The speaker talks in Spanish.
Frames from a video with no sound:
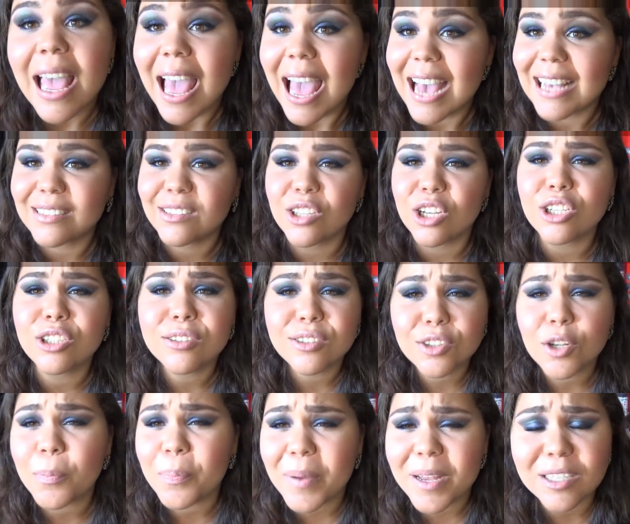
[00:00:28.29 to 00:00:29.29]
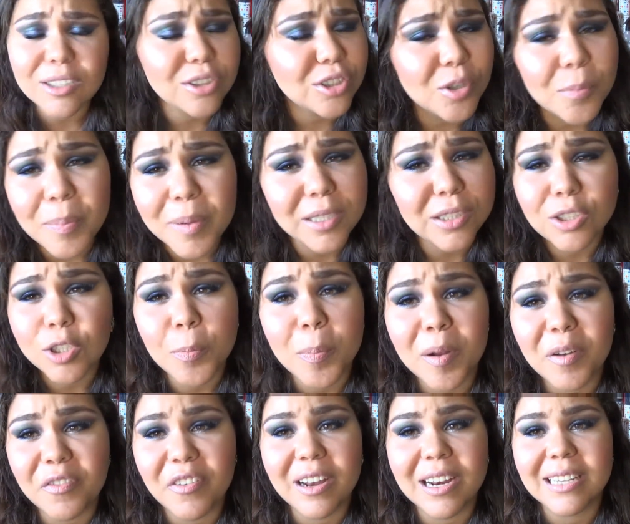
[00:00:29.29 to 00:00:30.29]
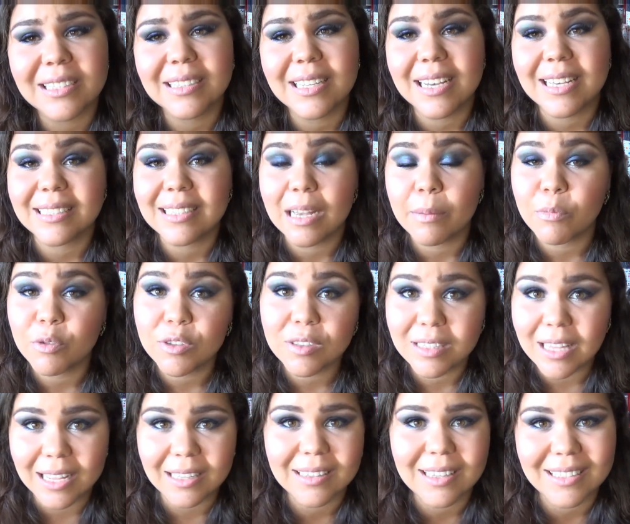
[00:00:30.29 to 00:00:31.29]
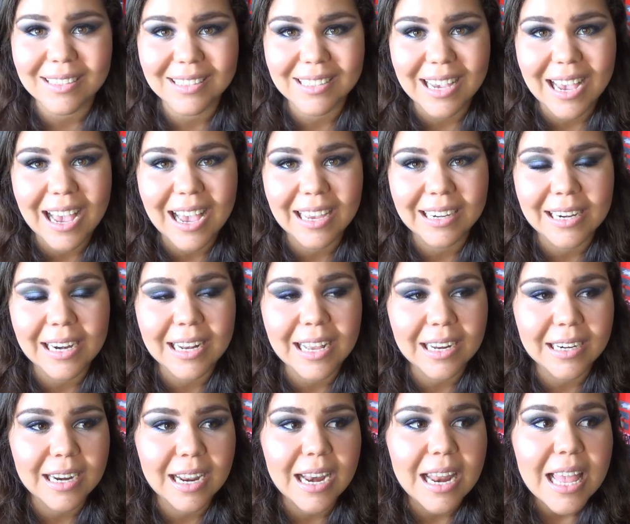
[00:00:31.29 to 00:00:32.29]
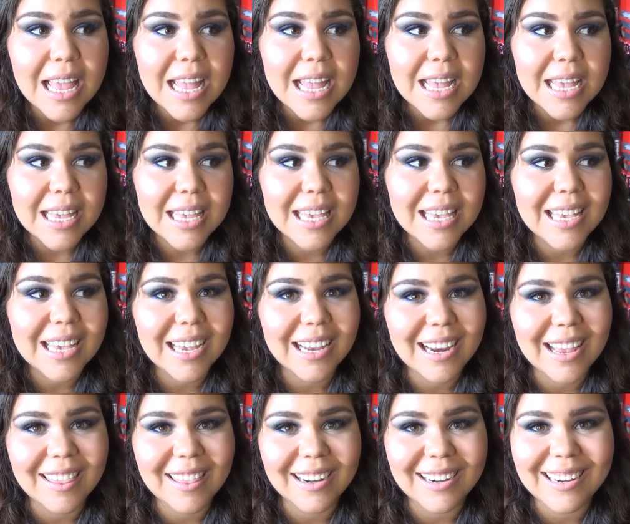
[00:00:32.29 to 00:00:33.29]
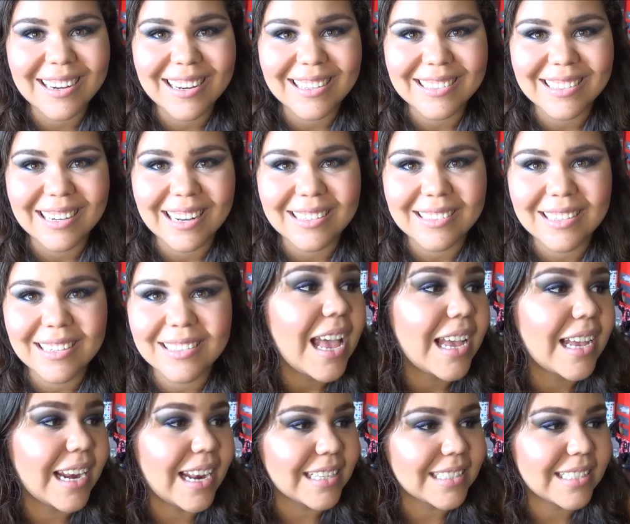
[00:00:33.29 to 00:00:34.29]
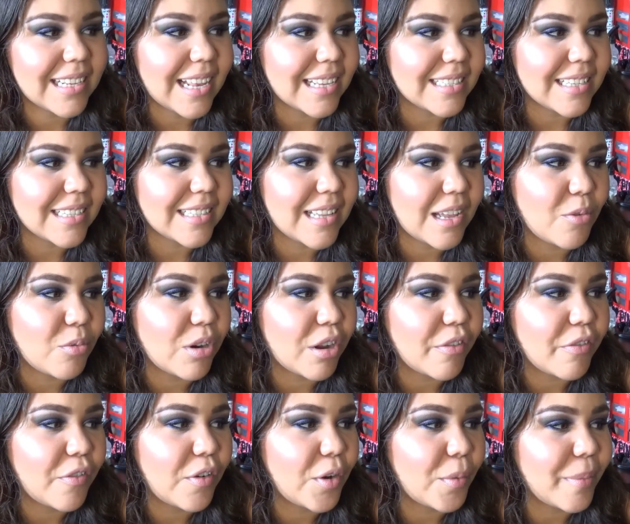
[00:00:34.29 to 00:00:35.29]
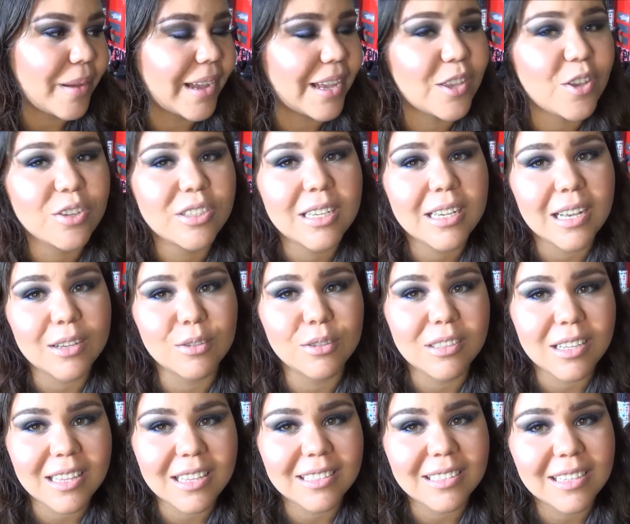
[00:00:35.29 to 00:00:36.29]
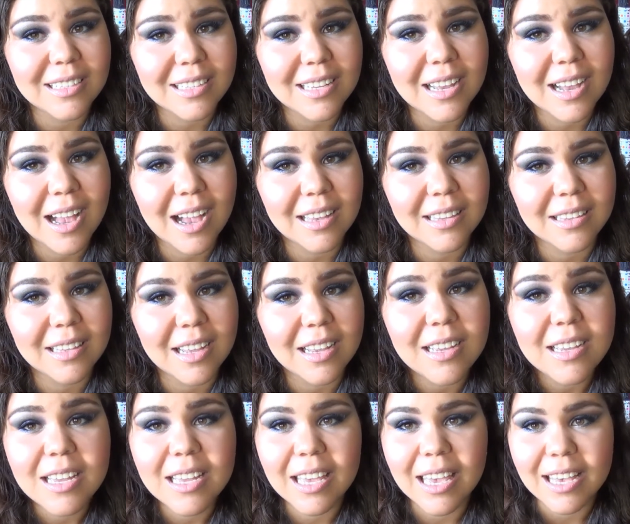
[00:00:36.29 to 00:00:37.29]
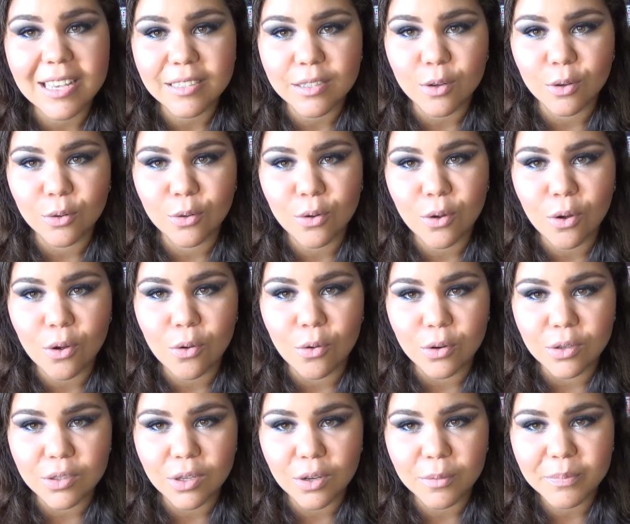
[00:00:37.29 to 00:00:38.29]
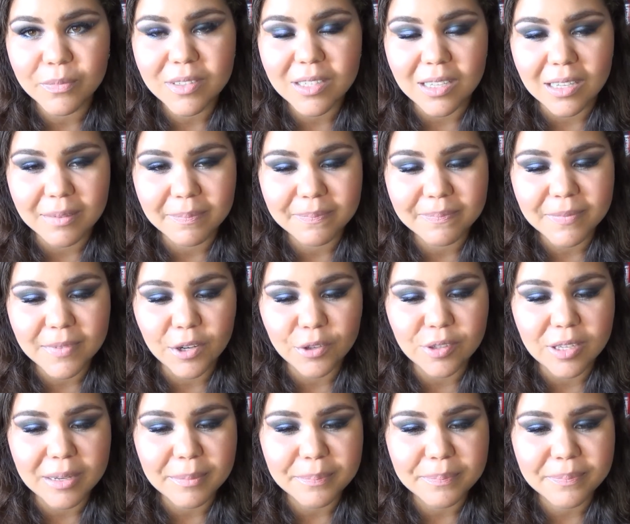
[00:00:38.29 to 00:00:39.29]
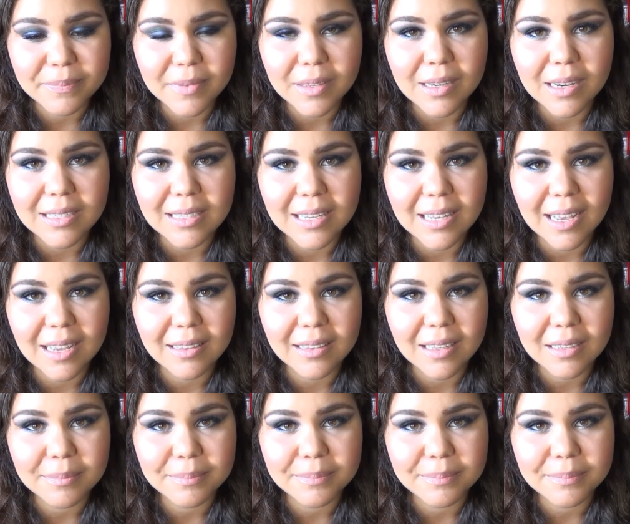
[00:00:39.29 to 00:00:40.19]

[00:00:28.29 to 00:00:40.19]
Estoy súper, súper, súper feliz de que seamos tantas ya en el canal y quería darles las gracias. Las gracias de una forma que yo sé que a ustedes les encanta, que es con un concurso. Sí, lo sé, les encanta.